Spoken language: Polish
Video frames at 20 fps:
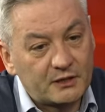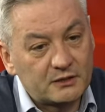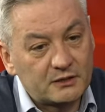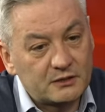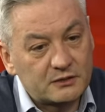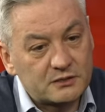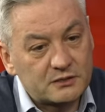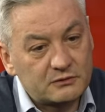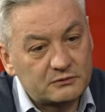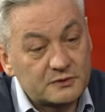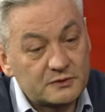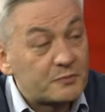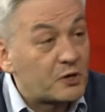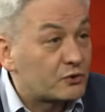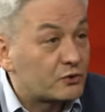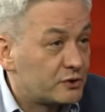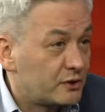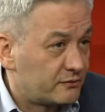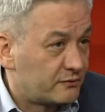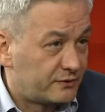e, z tą
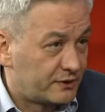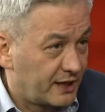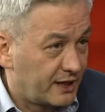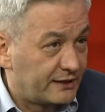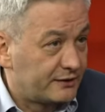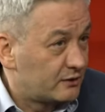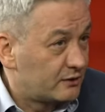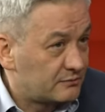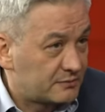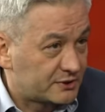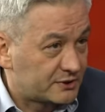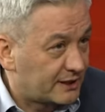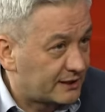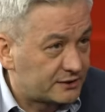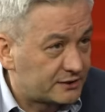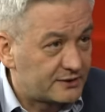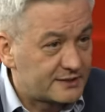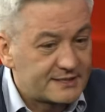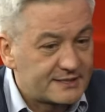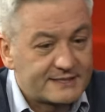zbrodnią wojenną, bo tak
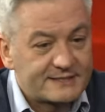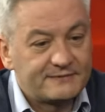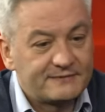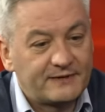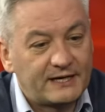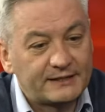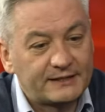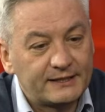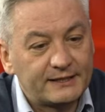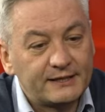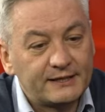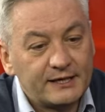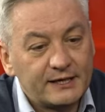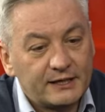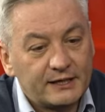to jest nazywane,